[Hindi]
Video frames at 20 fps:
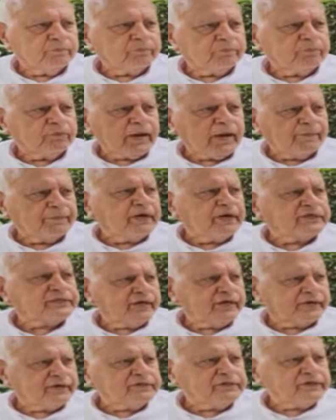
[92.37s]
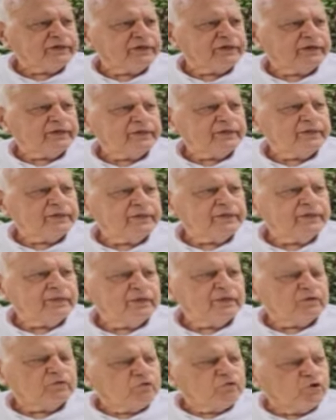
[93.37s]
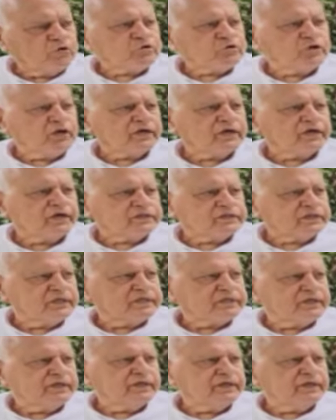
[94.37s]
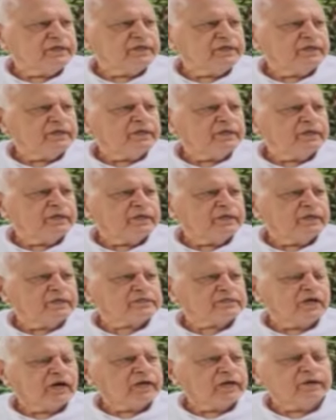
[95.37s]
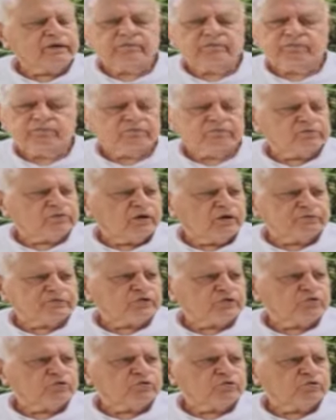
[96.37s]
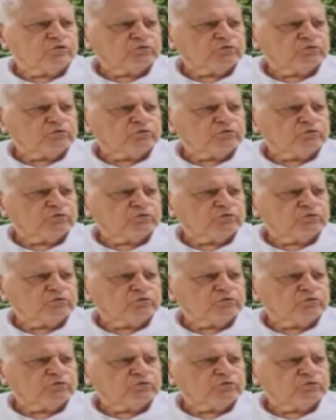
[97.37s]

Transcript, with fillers: कैबिनेट सेक्रेटरी हैं वो चुना करते थे सारे अफसरों को